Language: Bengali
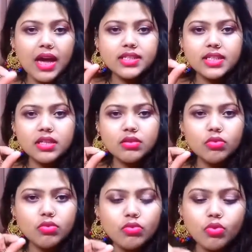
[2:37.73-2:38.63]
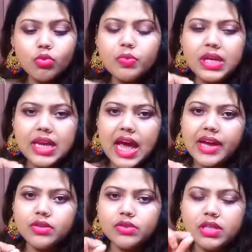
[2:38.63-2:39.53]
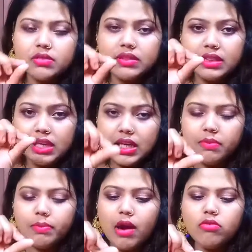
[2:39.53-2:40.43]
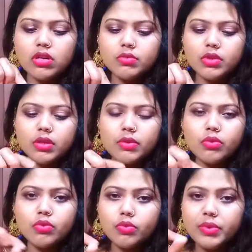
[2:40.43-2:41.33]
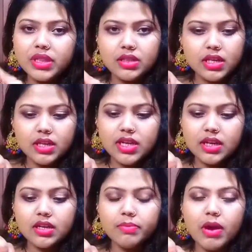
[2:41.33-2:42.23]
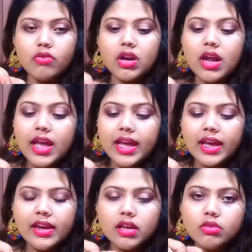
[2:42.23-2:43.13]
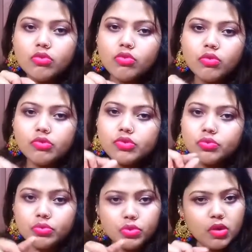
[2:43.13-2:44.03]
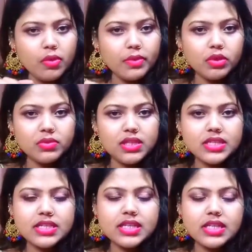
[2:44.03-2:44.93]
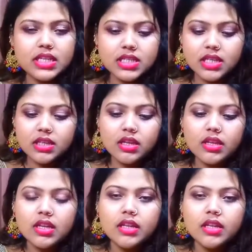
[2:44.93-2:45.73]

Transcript: প্লাস এটা কিন্তু খুবই লাইট ওয়েট একদম থিন পাউডার বলতে পারো খুবই থিন একটা পাউডার এটা কিন্তু খুব সুন্দরভাবে তোমাদের স্কিনের সাথে